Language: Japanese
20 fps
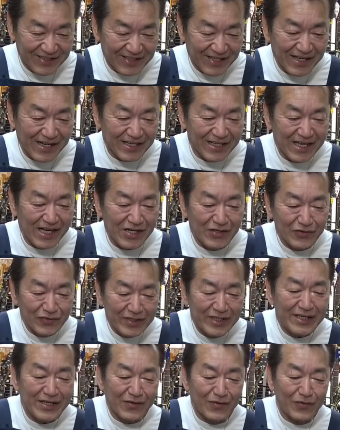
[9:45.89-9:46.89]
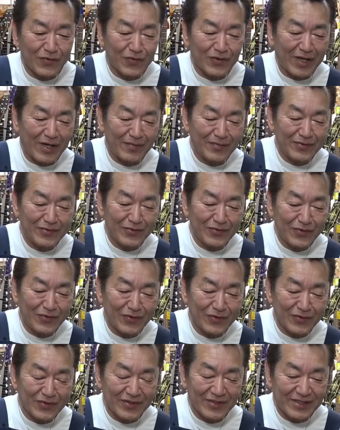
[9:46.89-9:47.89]
なんか逆にこのダブル
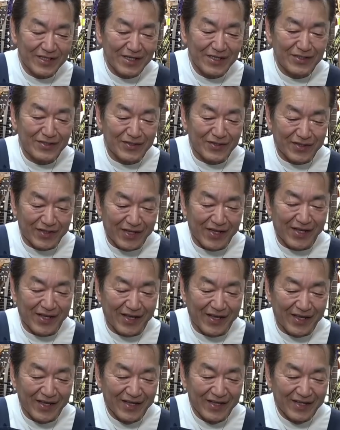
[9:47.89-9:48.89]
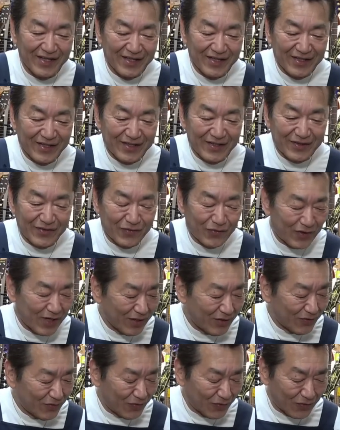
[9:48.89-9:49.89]
サイズって
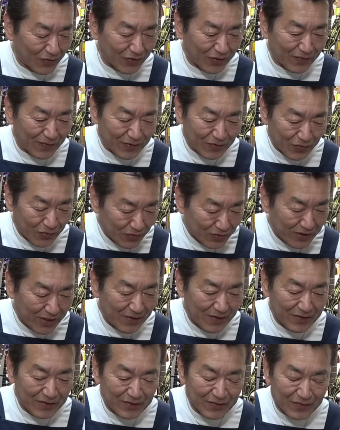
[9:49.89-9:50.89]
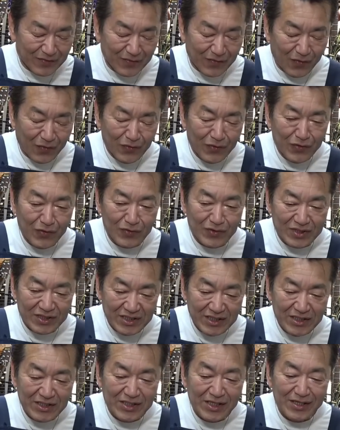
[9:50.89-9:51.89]
ドレッドよりは当然音量
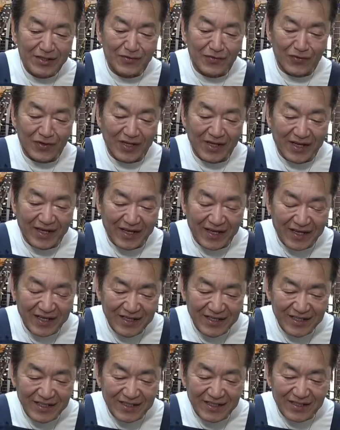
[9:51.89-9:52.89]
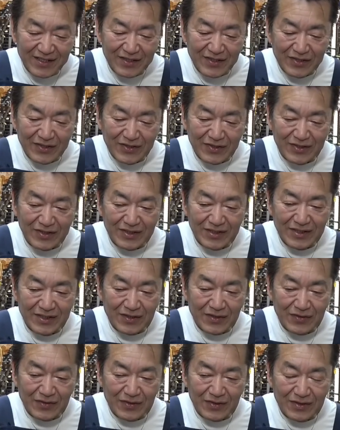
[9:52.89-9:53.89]
小さいので、こ
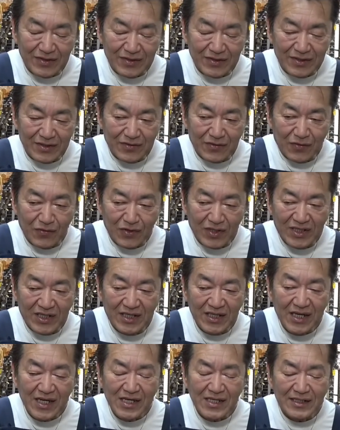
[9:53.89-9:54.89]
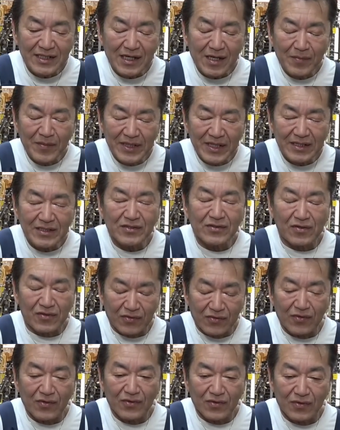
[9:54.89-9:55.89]
の綺麗さが目立つとい
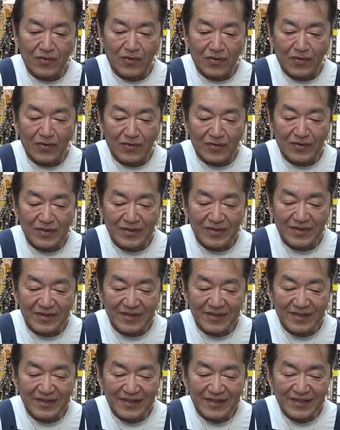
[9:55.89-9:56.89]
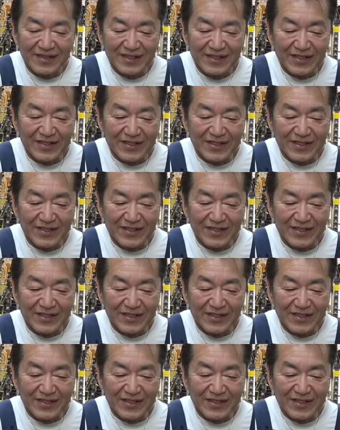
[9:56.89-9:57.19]
うのこの、う